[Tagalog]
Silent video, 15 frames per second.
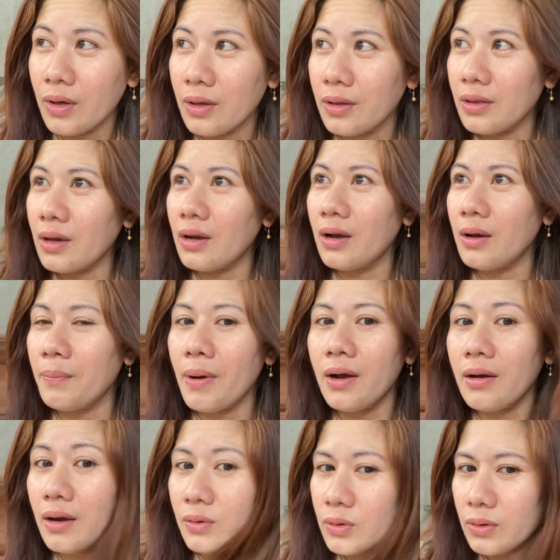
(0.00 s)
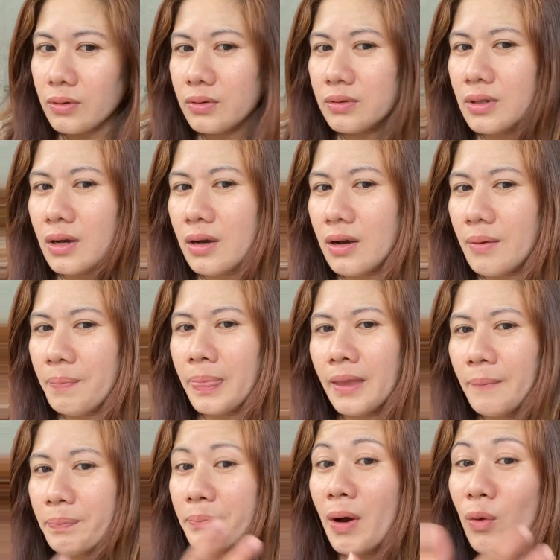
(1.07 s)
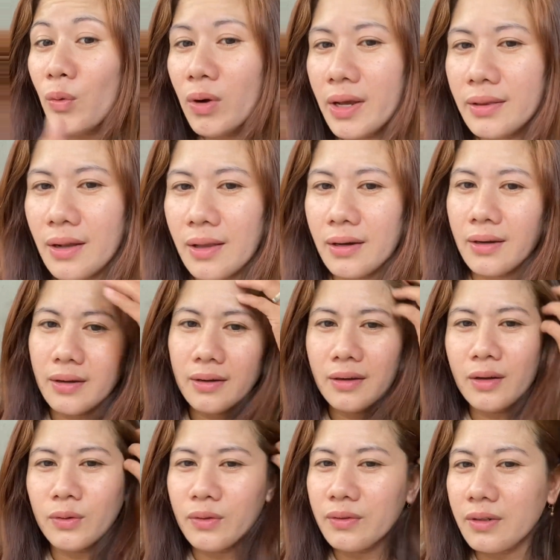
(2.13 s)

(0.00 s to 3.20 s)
na pang ano, sa pang kulay talaga. Ano,